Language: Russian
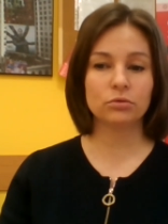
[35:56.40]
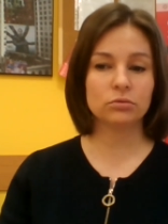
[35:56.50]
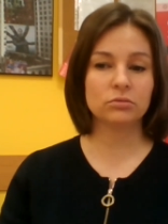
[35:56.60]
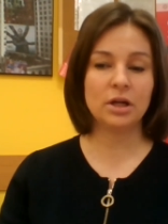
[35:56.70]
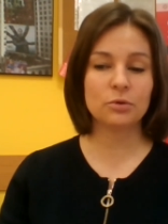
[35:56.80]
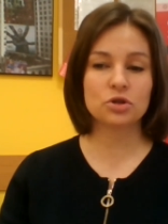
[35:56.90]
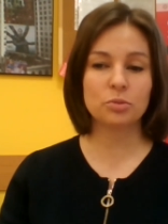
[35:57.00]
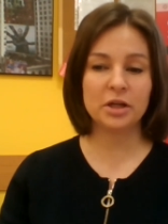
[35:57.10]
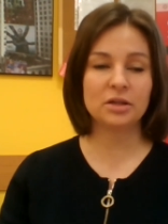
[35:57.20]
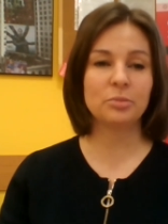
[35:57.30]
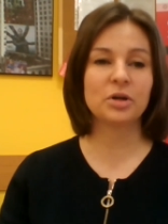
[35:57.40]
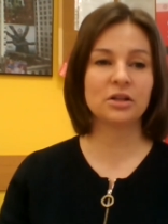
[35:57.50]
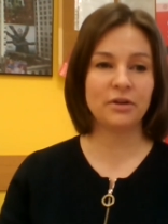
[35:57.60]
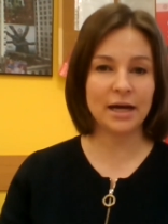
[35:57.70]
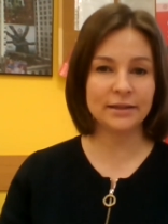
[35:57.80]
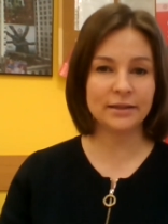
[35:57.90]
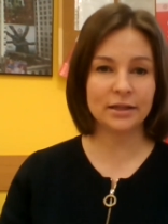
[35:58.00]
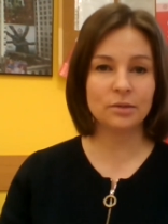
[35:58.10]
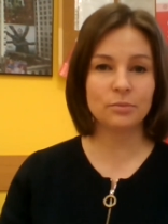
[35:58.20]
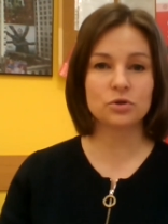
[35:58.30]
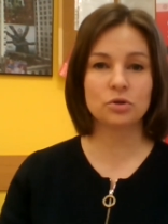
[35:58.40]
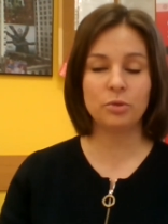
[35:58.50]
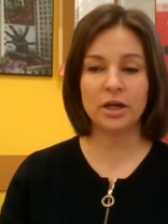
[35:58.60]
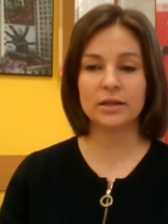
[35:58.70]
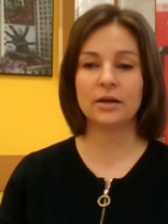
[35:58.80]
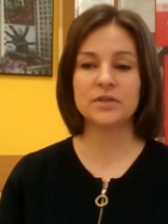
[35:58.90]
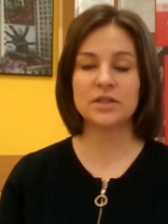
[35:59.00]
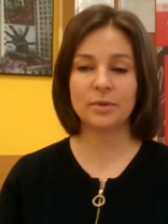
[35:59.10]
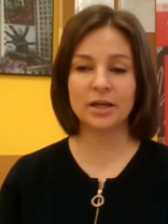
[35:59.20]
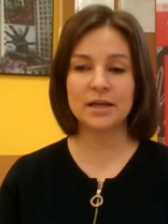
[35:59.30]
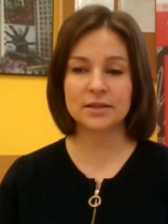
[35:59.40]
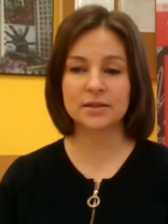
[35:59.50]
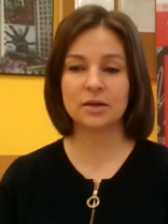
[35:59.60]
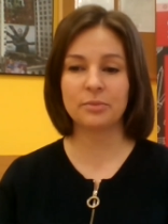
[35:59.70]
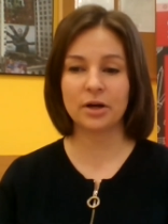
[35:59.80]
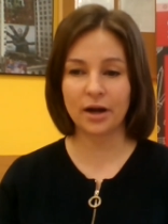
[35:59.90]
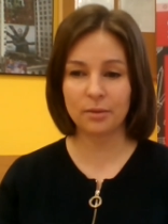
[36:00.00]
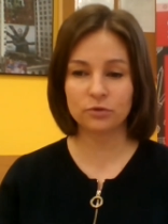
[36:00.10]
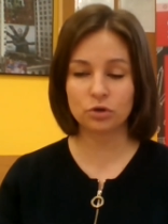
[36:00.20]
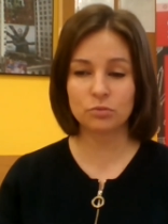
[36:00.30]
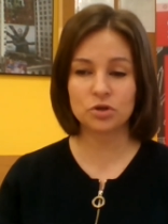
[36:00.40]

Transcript: для поступления на бакалавриат, они для поступления на все магистрские программы в том